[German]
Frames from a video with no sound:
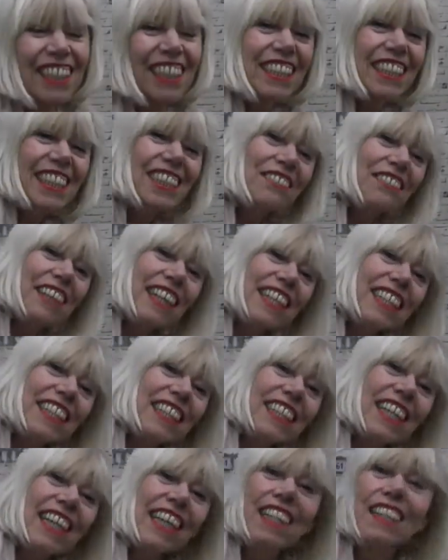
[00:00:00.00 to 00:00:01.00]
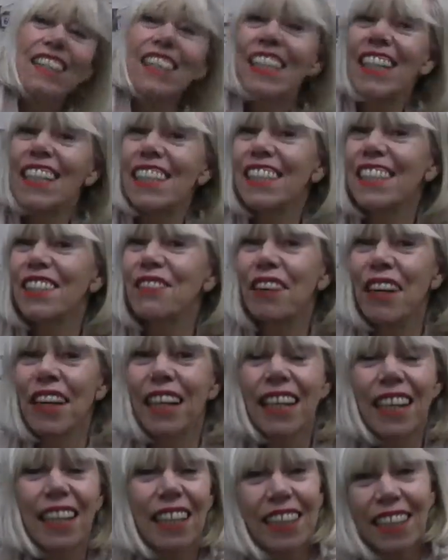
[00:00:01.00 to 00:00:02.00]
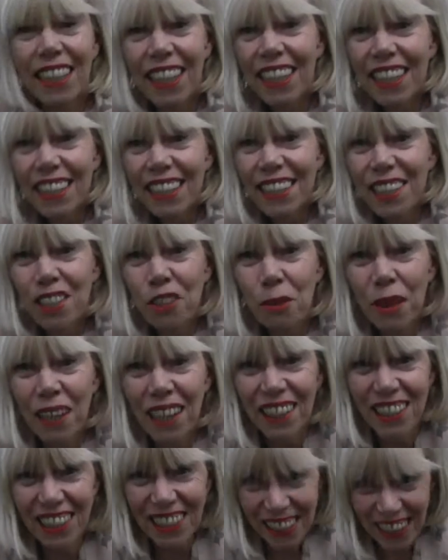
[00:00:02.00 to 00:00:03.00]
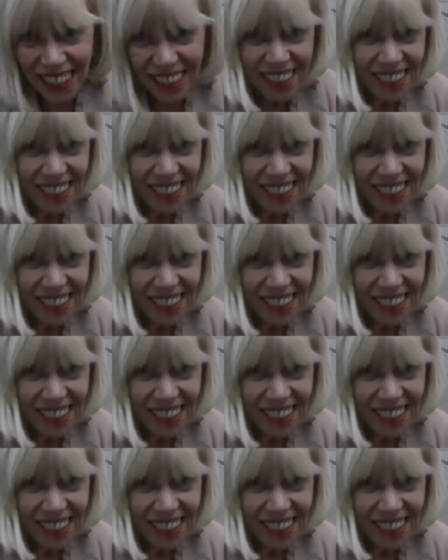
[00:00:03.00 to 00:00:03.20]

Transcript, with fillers: Das war jetzt gerade Teil 2. Lasst euch überraschen.